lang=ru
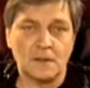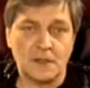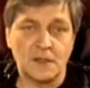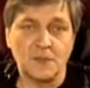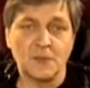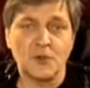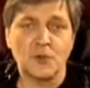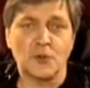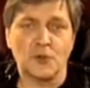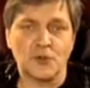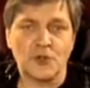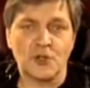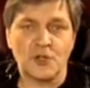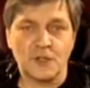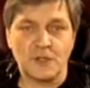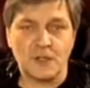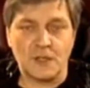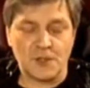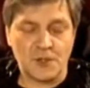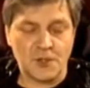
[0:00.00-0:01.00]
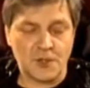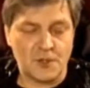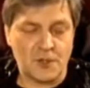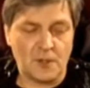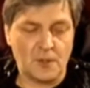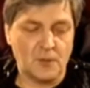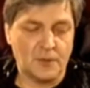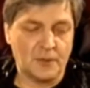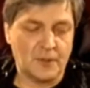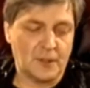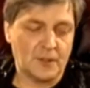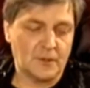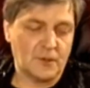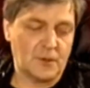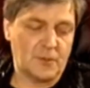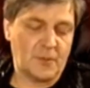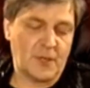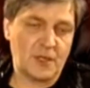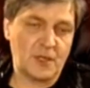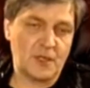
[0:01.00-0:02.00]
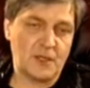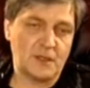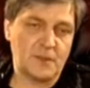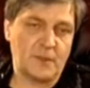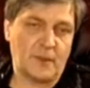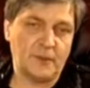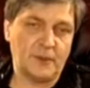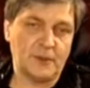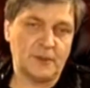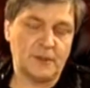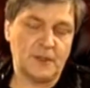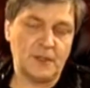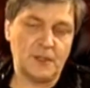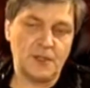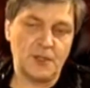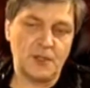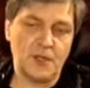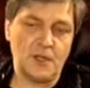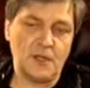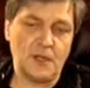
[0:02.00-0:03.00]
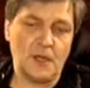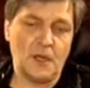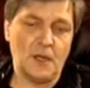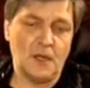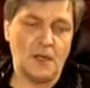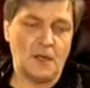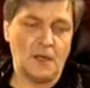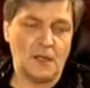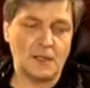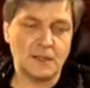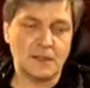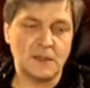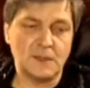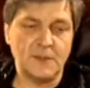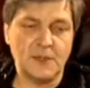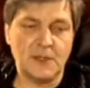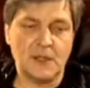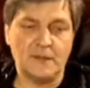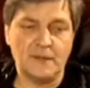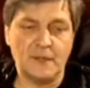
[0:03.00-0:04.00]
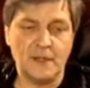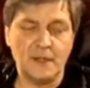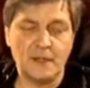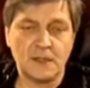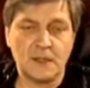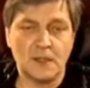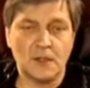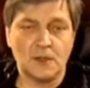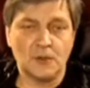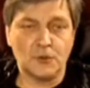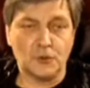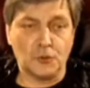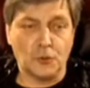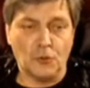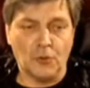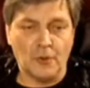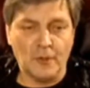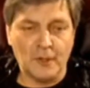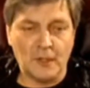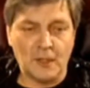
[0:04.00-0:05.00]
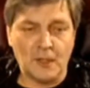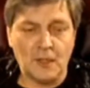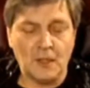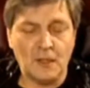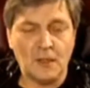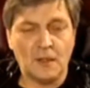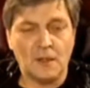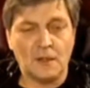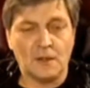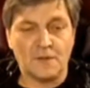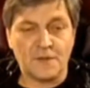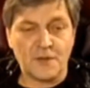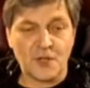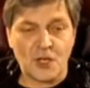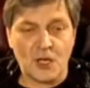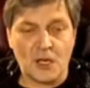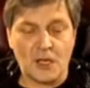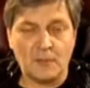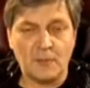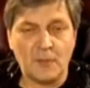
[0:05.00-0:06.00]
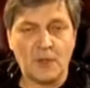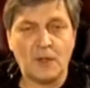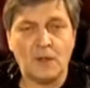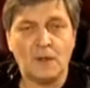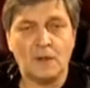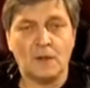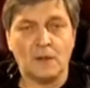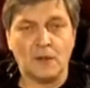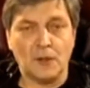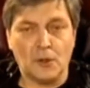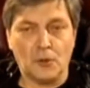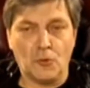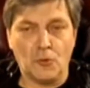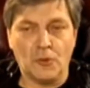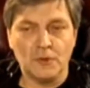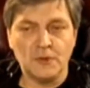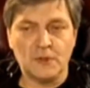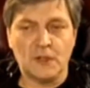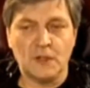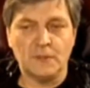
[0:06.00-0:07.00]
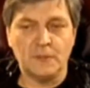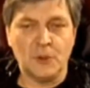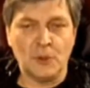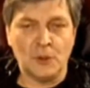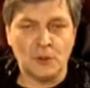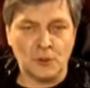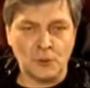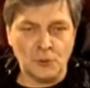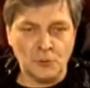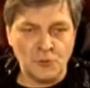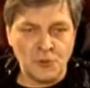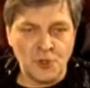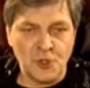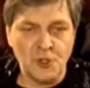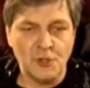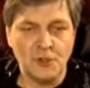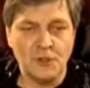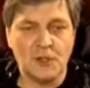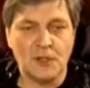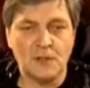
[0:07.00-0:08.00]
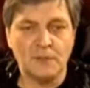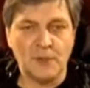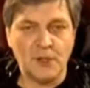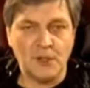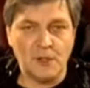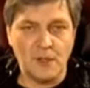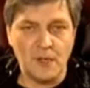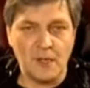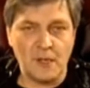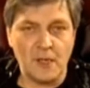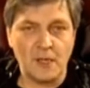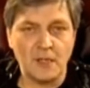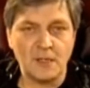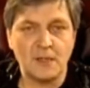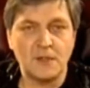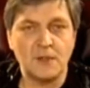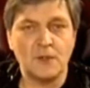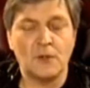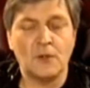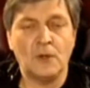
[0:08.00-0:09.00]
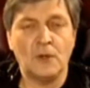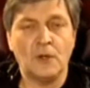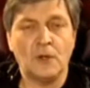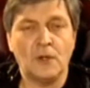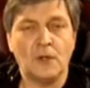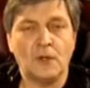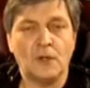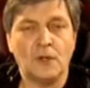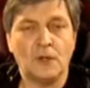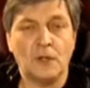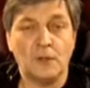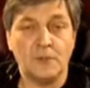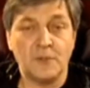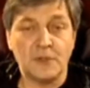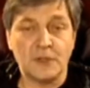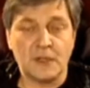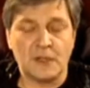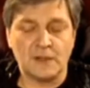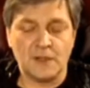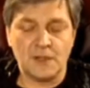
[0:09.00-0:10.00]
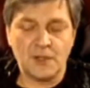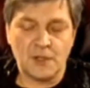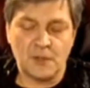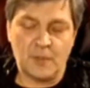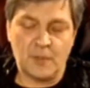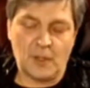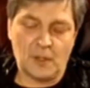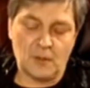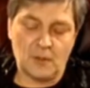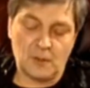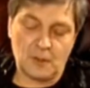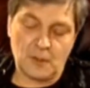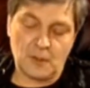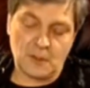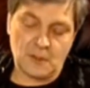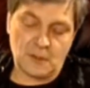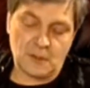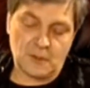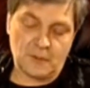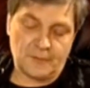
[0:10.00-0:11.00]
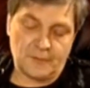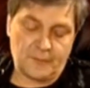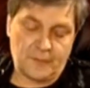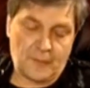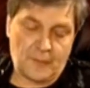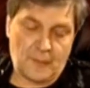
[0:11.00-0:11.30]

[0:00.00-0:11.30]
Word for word: 764 года, которые прошли с момента крещения, ознаменовались только в вшами, иконками, лучинками, грязью и бесконечной покорностью.